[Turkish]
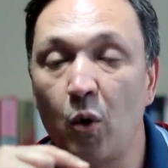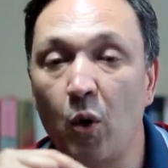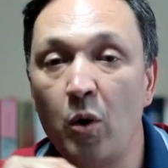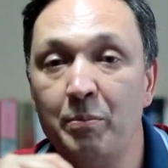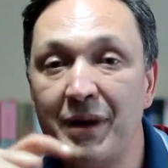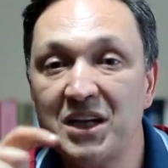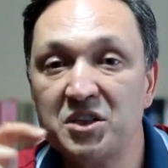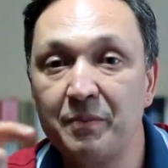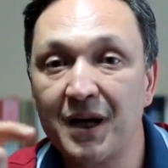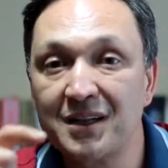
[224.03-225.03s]

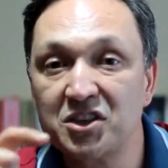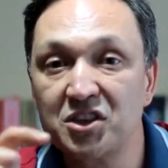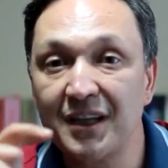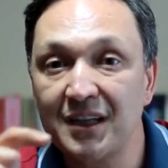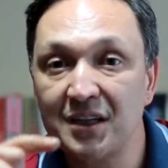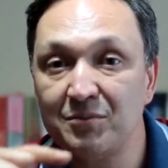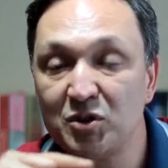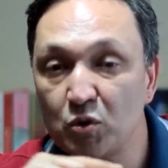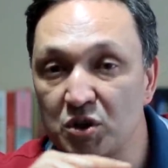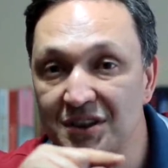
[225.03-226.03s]
%15 barajı
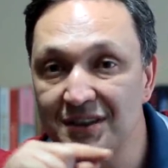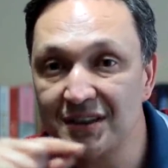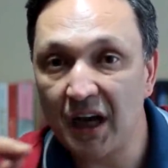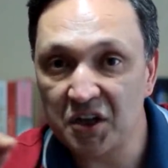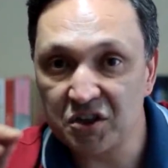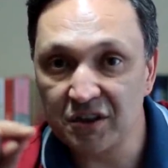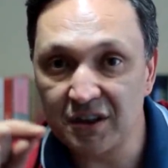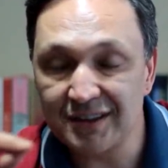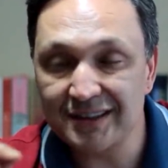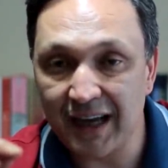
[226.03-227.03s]
dediğimiz o çizgi
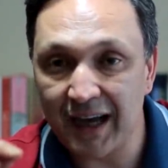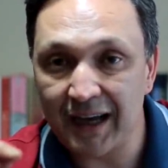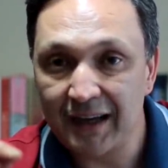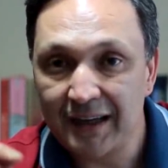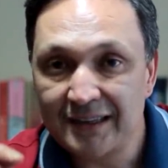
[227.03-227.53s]
aşılırsa